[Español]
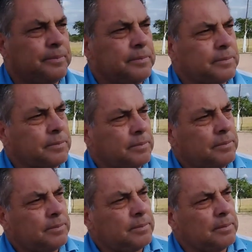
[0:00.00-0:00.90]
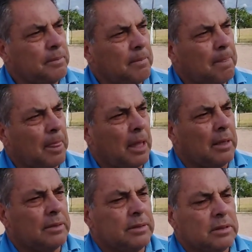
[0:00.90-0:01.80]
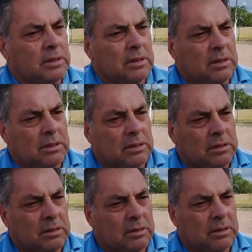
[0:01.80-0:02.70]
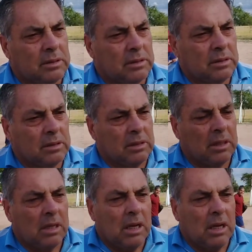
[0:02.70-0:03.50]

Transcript: ¿Cómo se viene la agenda del domingo? ¿A qué hora es el partido? ¿A dónde?